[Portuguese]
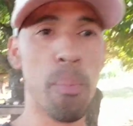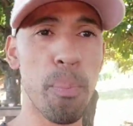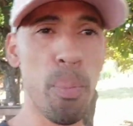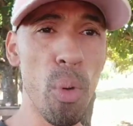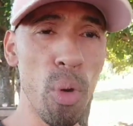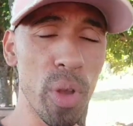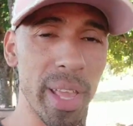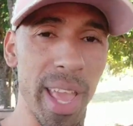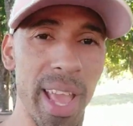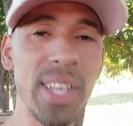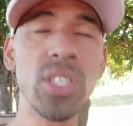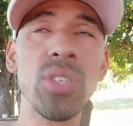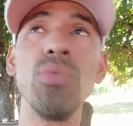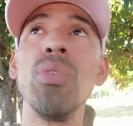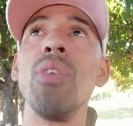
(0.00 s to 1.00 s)
Por que
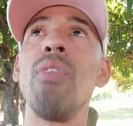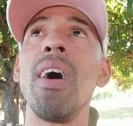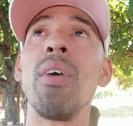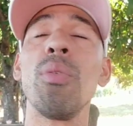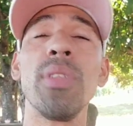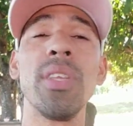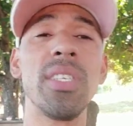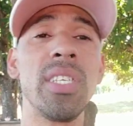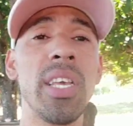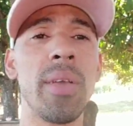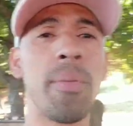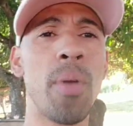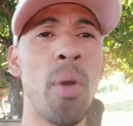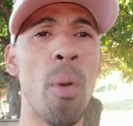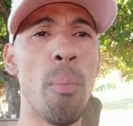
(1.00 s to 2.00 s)
isso não vai acontecer?
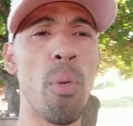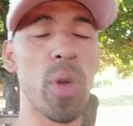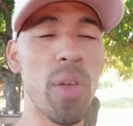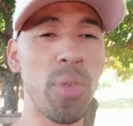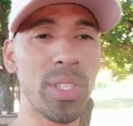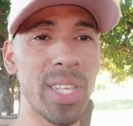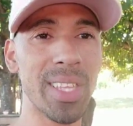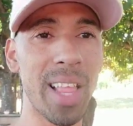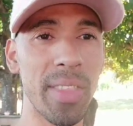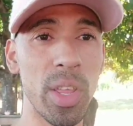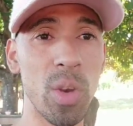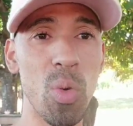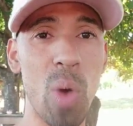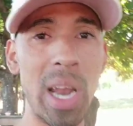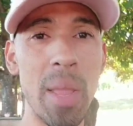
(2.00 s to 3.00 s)
Porque você está
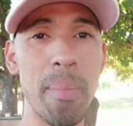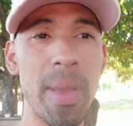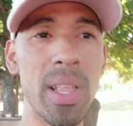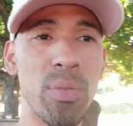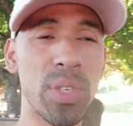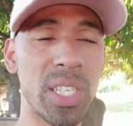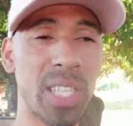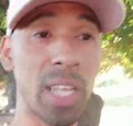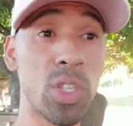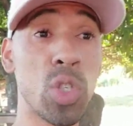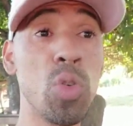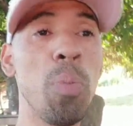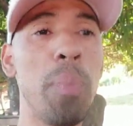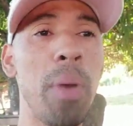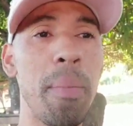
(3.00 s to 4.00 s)
dando o alimento, você está
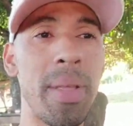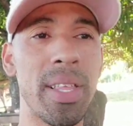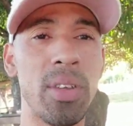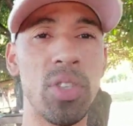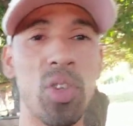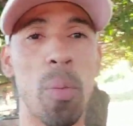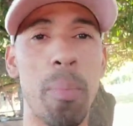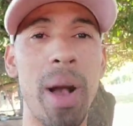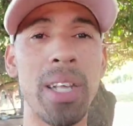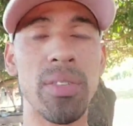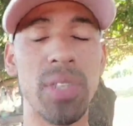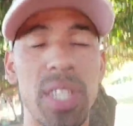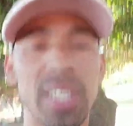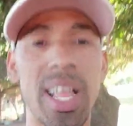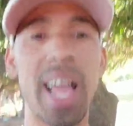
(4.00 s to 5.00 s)
suplementando o seu pasto,
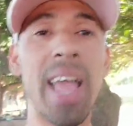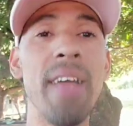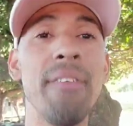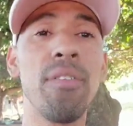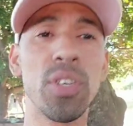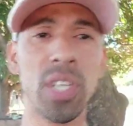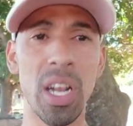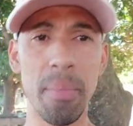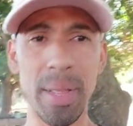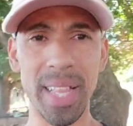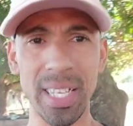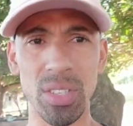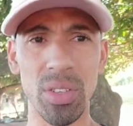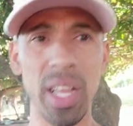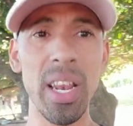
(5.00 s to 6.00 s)
você está reforçando a
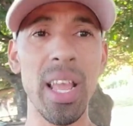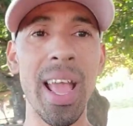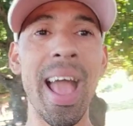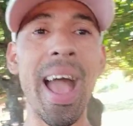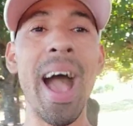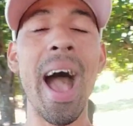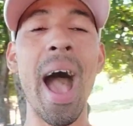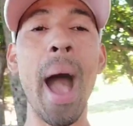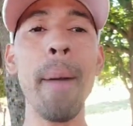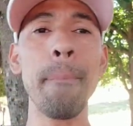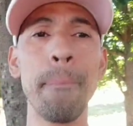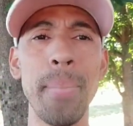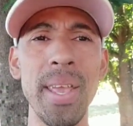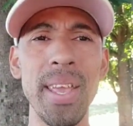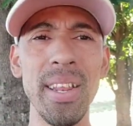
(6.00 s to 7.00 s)
alimentação dele
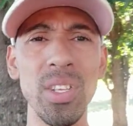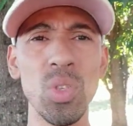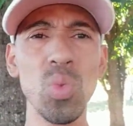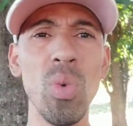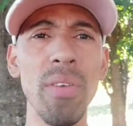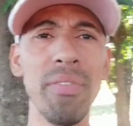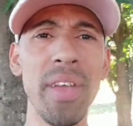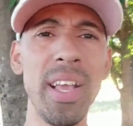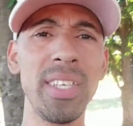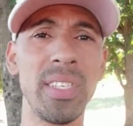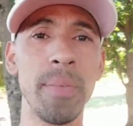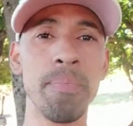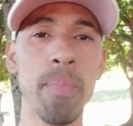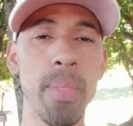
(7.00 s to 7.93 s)
apenas uma vez.